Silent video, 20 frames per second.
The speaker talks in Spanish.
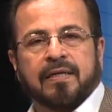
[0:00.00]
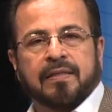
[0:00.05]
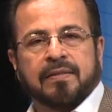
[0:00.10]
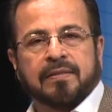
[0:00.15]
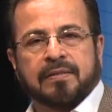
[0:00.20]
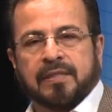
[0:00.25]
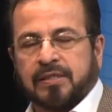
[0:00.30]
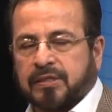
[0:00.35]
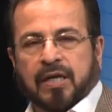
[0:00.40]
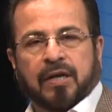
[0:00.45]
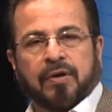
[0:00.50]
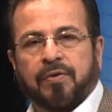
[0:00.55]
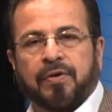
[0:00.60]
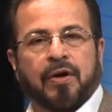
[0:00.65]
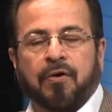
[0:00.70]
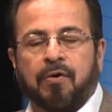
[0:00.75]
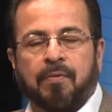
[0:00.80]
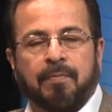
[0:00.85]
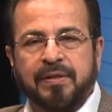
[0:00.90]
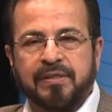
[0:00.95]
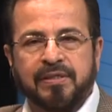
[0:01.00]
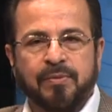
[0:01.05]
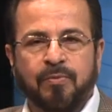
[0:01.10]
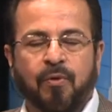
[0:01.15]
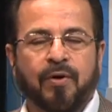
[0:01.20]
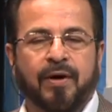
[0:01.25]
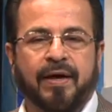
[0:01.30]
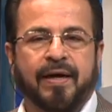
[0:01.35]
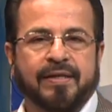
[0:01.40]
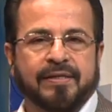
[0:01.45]
desarrollan hombres y
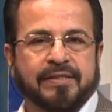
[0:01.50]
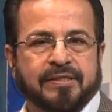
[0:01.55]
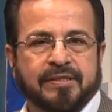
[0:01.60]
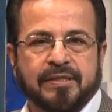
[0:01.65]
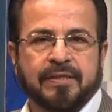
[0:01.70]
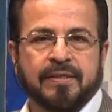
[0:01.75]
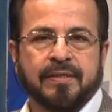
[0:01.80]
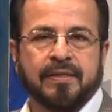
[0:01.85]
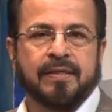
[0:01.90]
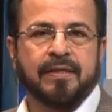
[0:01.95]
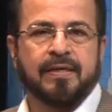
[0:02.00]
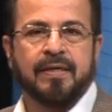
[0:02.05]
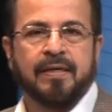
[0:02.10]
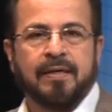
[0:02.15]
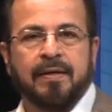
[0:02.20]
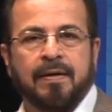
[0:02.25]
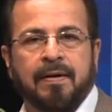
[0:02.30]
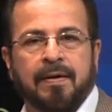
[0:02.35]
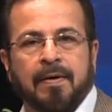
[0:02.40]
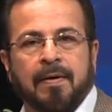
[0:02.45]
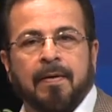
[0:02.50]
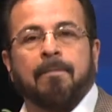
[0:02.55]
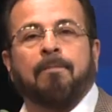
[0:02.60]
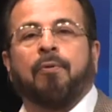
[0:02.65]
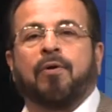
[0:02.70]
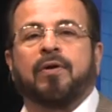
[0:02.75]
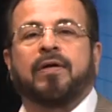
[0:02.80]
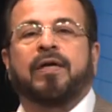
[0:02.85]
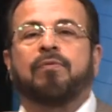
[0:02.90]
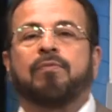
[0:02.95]
mujeres,
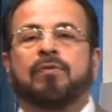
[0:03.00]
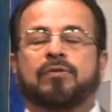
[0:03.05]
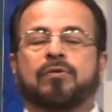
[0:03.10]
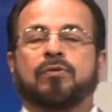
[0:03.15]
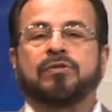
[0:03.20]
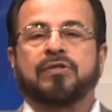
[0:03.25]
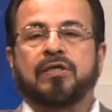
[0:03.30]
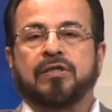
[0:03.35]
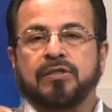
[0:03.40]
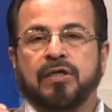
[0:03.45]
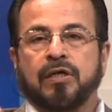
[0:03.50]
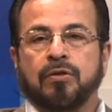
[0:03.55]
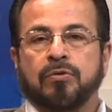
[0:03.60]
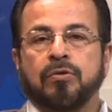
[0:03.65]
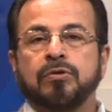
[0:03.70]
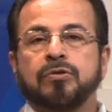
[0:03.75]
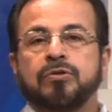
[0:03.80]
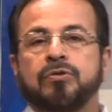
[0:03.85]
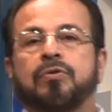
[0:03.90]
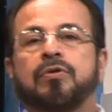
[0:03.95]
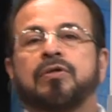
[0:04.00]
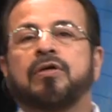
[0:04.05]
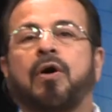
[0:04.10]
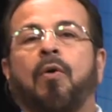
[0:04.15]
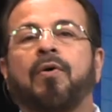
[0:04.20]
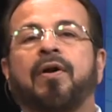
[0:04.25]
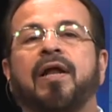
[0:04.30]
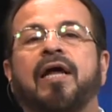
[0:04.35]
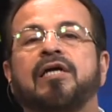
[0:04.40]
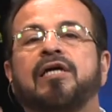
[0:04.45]
porque nuestro sacerdocio
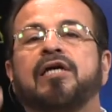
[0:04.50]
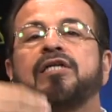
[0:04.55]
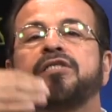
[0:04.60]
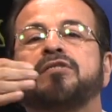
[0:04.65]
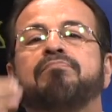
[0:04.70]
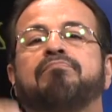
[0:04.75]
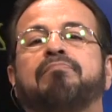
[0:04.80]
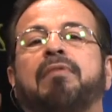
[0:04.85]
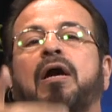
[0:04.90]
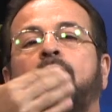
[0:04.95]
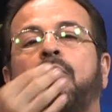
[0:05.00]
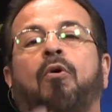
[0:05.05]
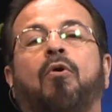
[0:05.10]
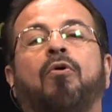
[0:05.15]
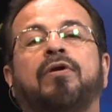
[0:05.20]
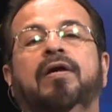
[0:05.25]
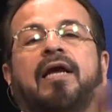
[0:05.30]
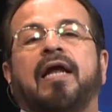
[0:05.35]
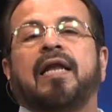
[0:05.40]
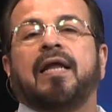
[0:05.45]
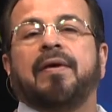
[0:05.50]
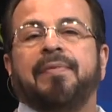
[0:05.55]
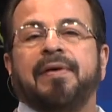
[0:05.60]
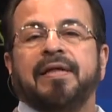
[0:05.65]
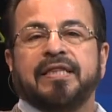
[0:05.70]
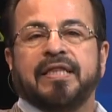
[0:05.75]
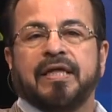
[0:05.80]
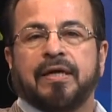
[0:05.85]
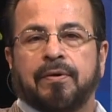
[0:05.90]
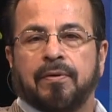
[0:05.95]
ahora es mejor que
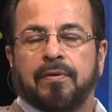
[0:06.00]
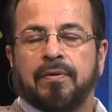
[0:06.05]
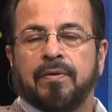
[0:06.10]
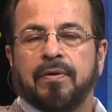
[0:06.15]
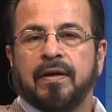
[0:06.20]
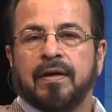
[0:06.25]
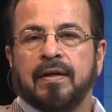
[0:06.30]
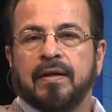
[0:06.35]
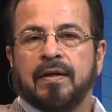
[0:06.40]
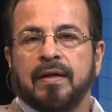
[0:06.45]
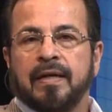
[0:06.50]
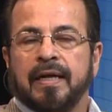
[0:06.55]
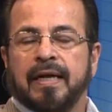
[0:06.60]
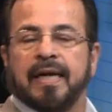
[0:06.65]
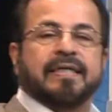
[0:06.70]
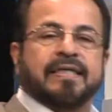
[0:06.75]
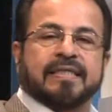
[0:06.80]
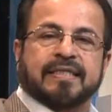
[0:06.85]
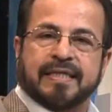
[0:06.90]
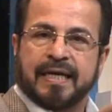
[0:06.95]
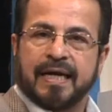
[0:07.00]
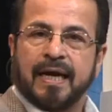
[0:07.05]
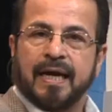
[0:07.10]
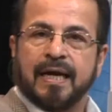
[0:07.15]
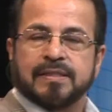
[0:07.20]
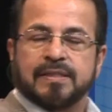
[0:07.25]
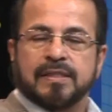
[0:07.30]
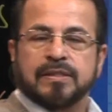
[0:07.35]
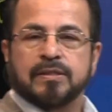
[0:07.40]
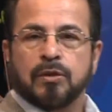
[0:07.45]
levítico. El que se queda en
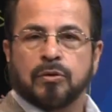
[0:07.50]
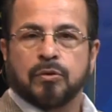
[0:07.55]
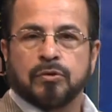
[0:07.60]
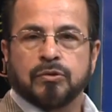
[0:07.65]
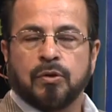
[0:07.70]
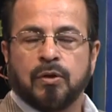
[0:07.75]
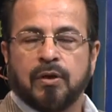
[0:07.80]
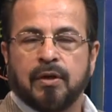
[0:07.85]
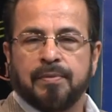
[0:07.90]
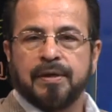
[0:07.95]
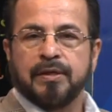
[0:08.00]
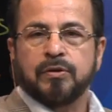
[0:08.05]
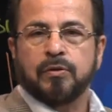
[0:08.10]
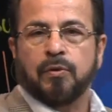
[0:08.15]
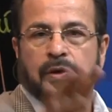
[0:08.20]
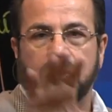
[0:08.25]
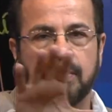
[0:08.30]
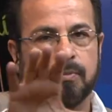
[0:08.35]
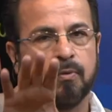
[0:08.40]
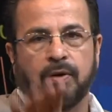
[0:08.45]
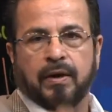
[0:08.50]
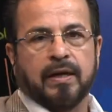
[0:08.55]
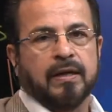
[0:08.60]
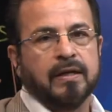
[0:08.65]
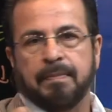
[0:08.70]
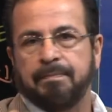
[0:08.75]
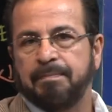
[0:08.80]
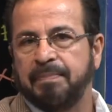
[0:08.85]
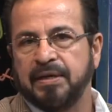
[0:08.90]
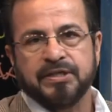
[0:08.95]
el sacerdocio levítico, la mujer
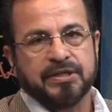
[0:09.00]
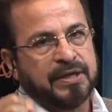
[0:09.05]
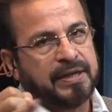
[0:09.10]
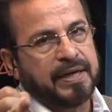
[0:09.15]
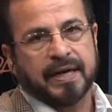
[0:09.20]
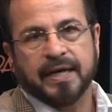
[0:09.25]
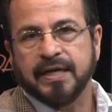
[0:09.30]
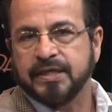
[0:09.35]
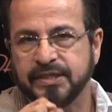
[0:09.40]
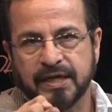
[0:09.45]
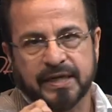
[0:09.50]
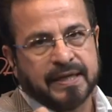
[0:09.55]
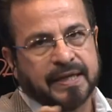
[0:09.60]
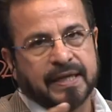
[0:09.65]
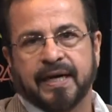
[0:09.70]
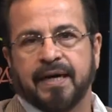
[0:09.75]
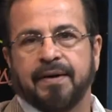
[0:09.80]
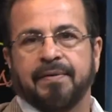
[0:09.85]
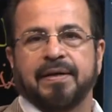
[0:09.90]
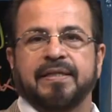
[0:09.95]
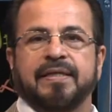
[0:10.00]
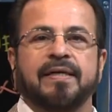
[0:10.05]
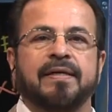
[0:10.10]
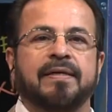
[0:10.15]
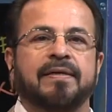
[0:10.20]
ni picha, ni cacha, ni deja batear.